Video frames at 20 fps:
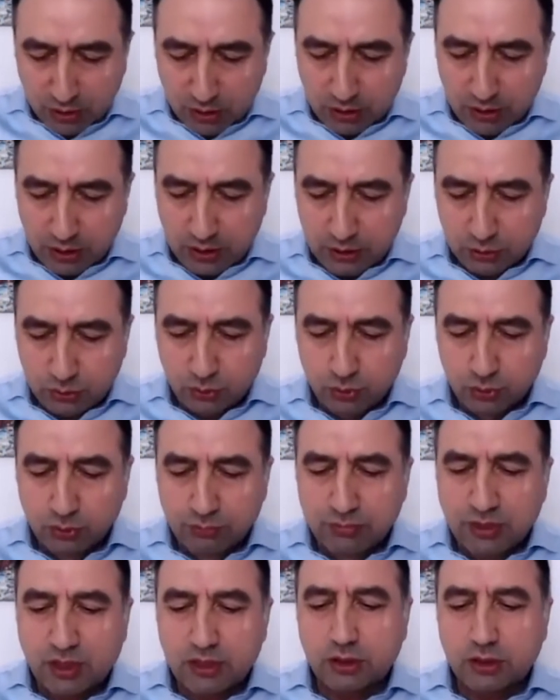E,
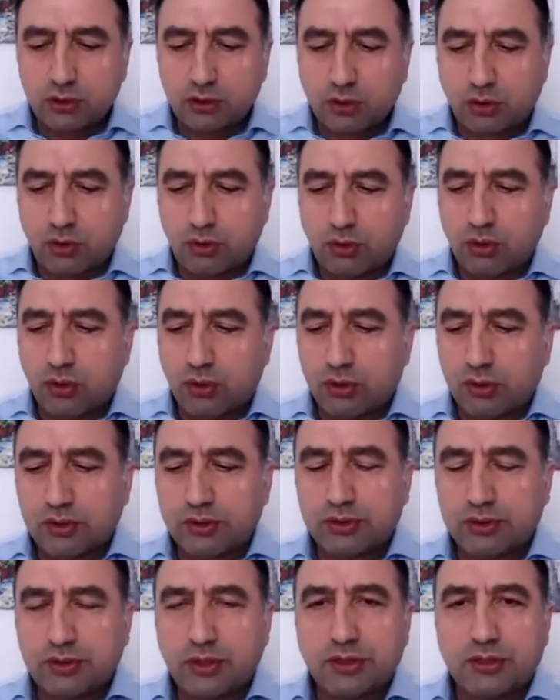sunumlarda çok e,
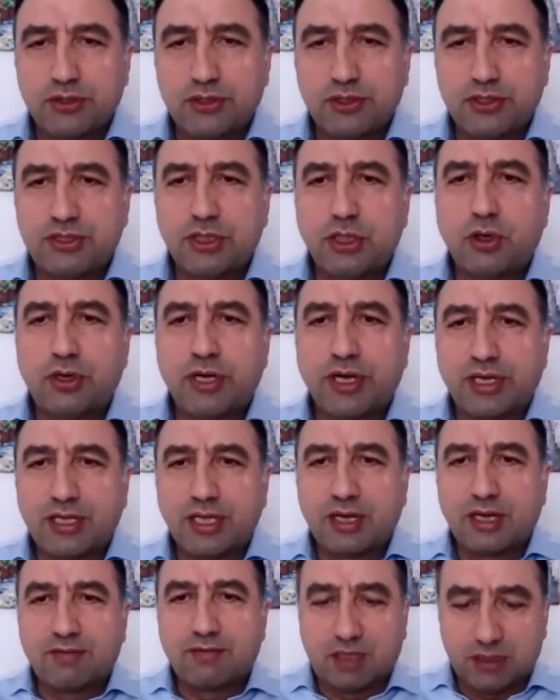ciddi
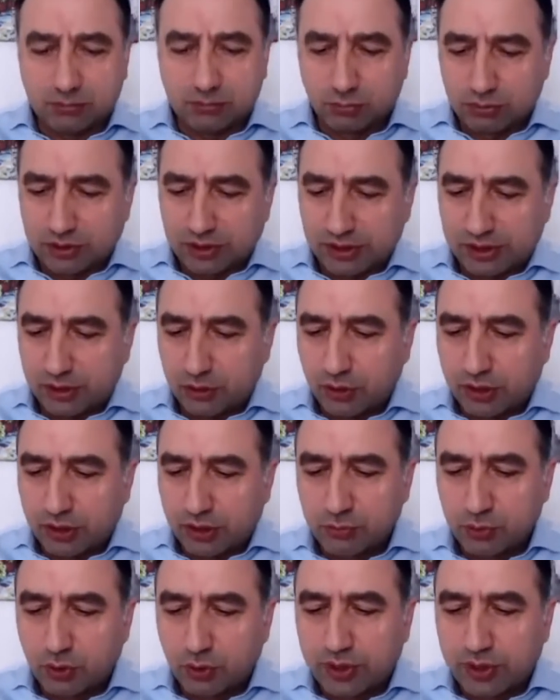örnekler vardı bununla ilgili,
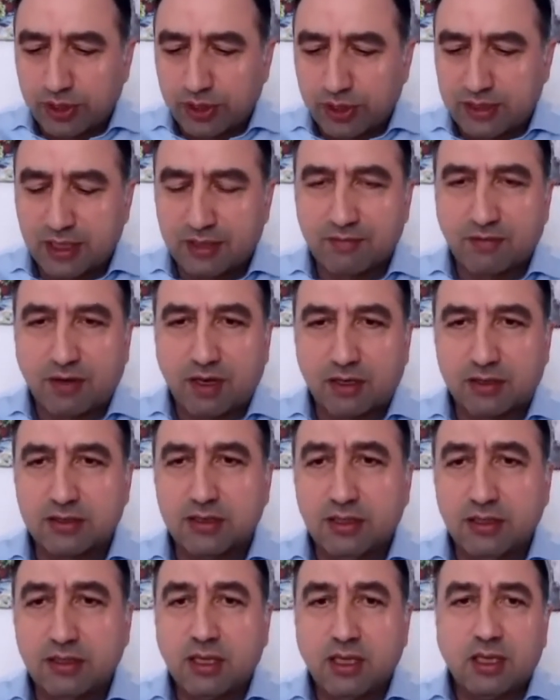önemli örnekler
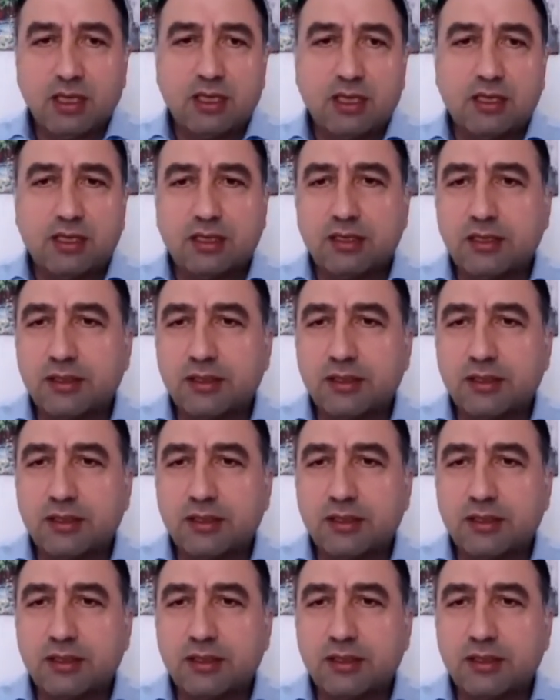vardı. E,